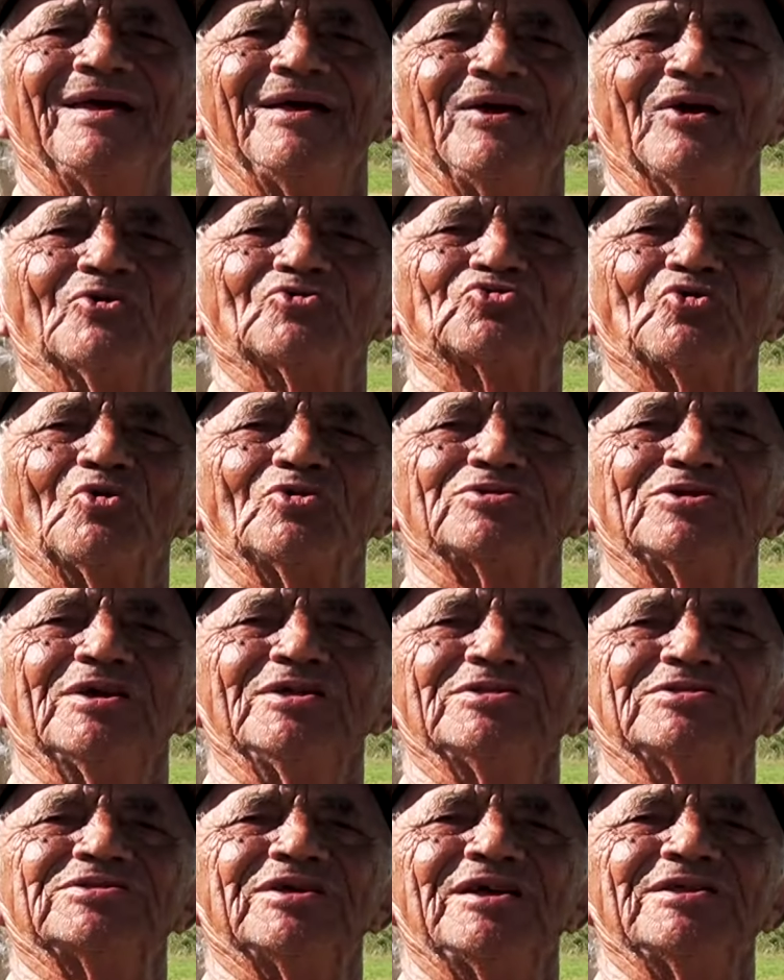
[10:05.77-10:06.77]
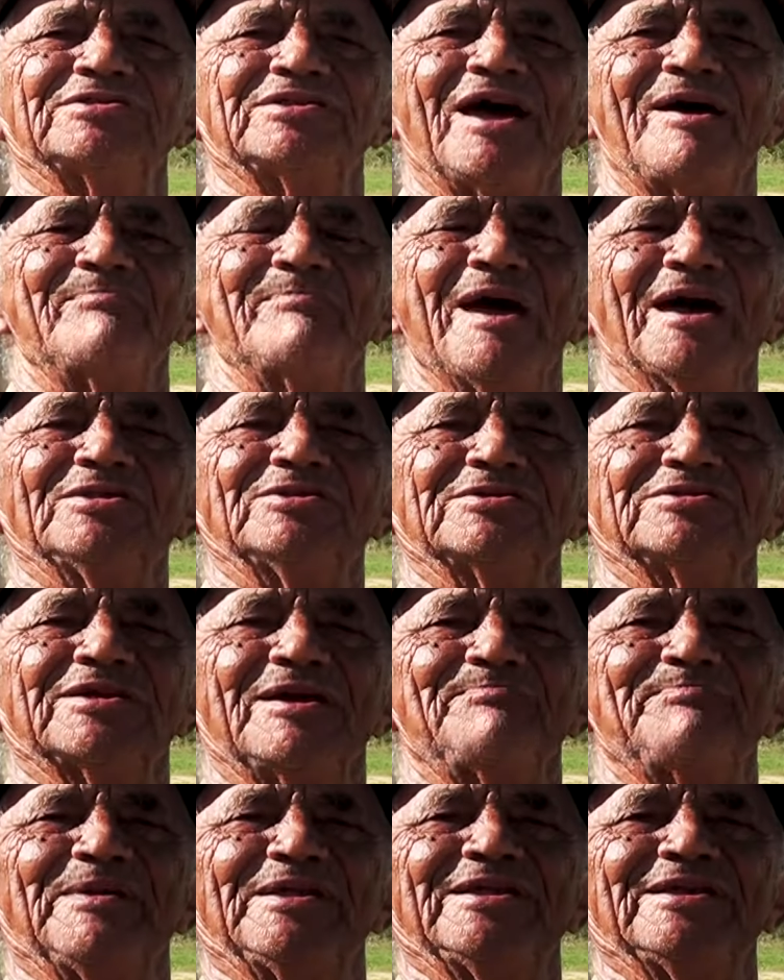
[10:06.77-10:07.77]
Eu tô dizendo sem ter medo e
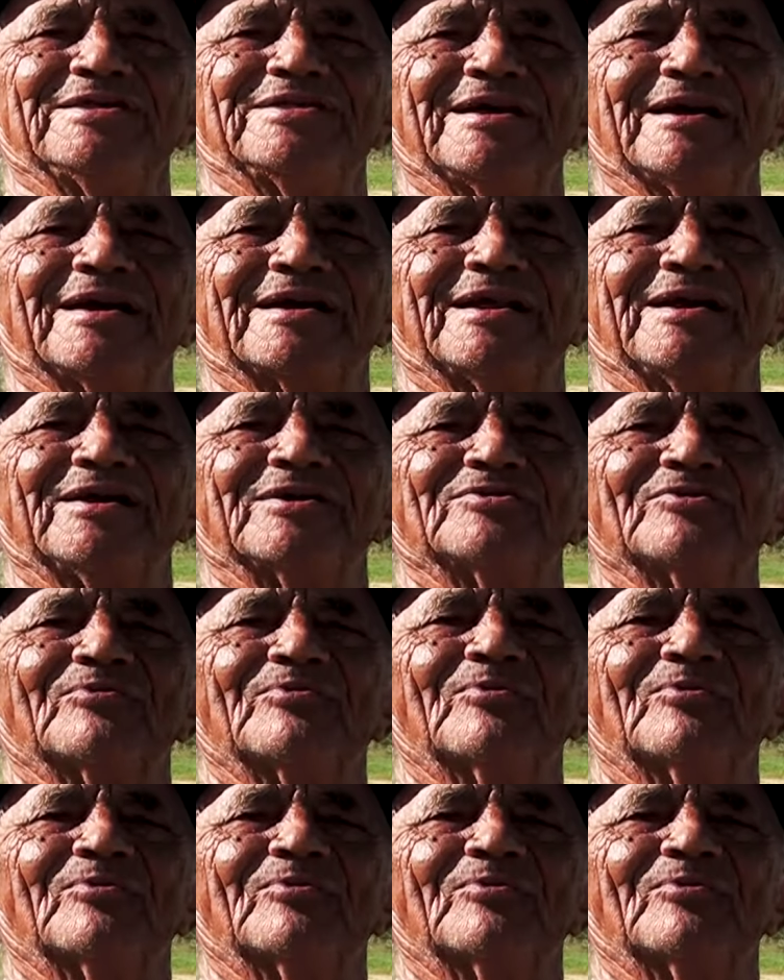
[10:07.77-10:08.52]
sem pedir segredo.